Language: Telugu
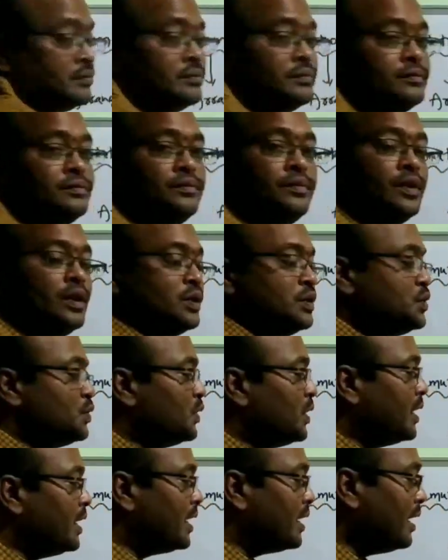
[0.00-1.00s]
చూడండి ఇక్కడ
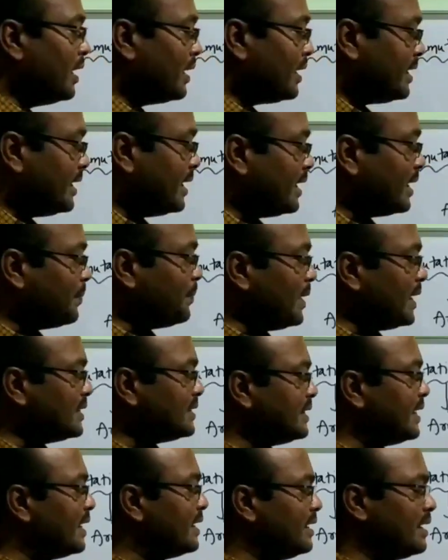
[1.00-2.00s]
ఏబీసీ అని
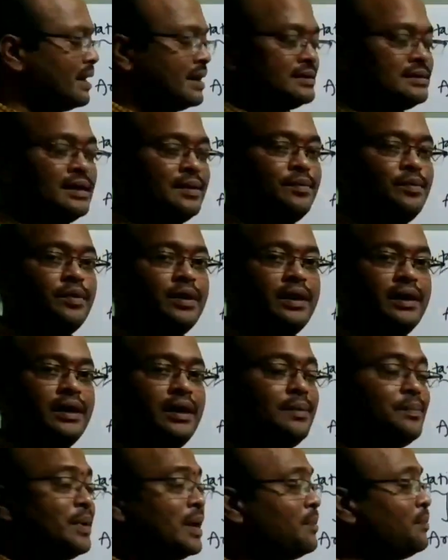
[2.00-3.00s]
రాసాము అంటే మనం
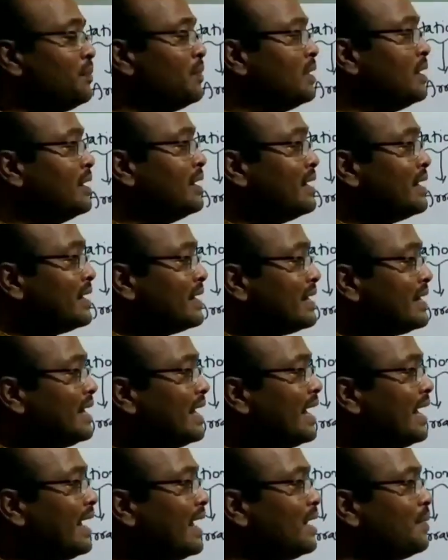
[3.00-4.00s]
ఏ
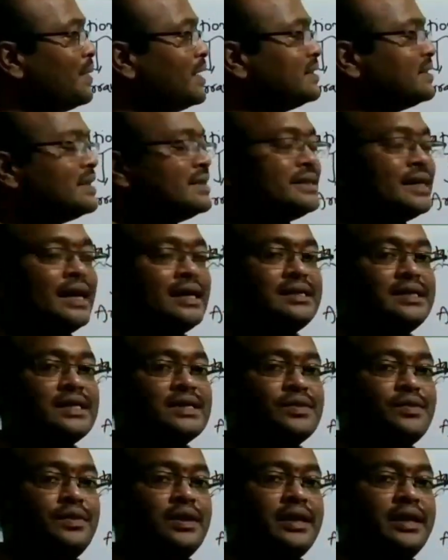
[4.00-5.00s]
ఎలిమెంట్స్ని సెలెక్ట్ చేసుకున్నట్టు
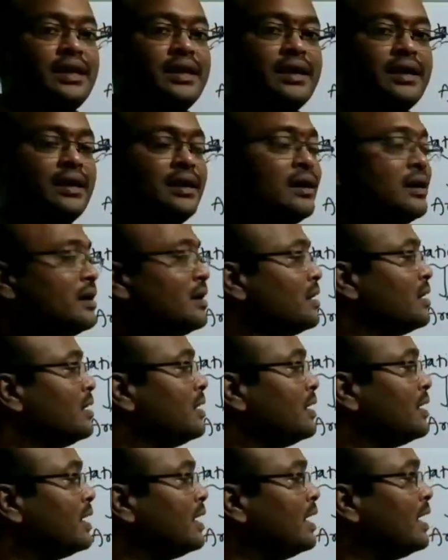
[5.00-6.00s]
ఇక్కడ
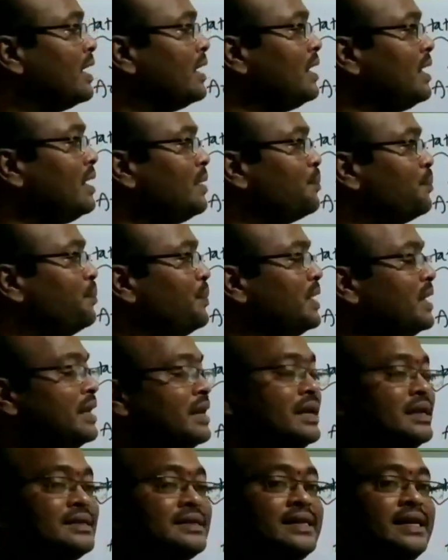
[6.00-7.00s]
ఏని బీని
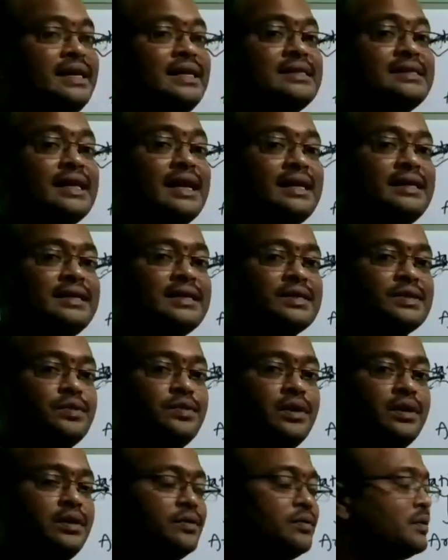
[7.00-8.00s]
సిని సెలెక్ట్ చేసుకున్నట్టు
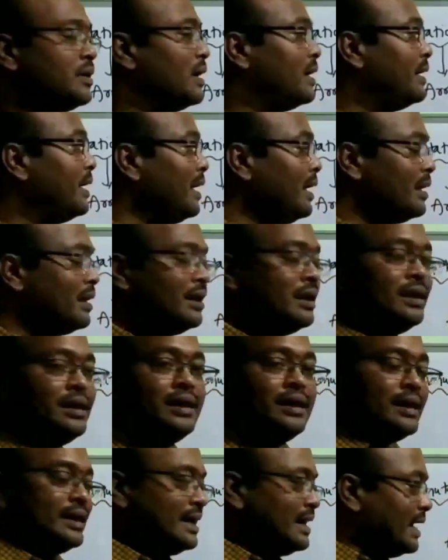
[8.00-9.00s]
అంటే
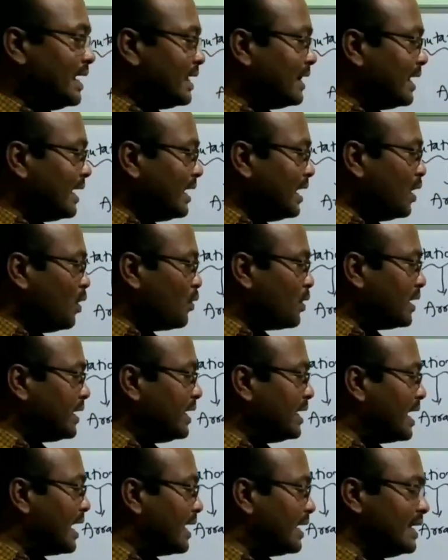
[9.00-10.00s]
ఏదైనా ఒకటి
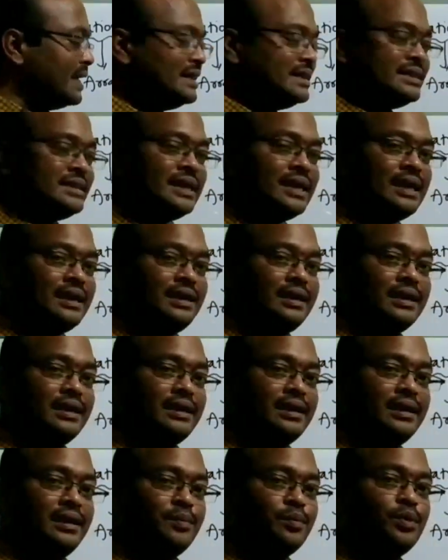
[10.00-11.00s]
అరేంజ్ చేయాలి అంటే
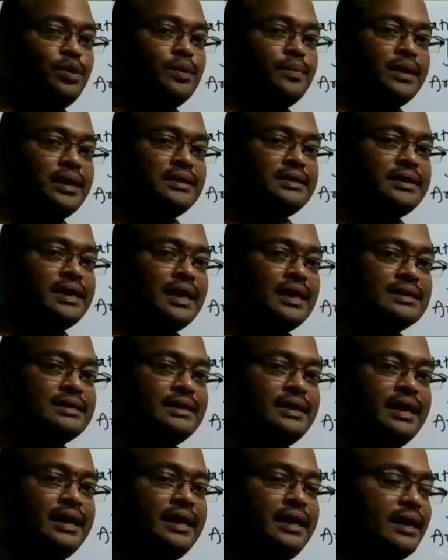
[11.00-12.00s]
ముందు మనం చేయాల్సింది ఏంటి
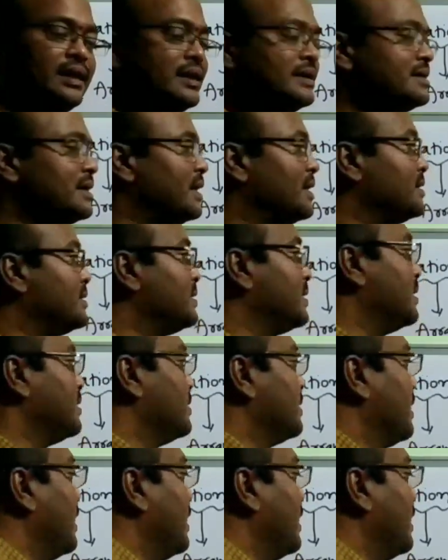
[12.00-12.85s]
అంటే సెలెక్షన్ అంటే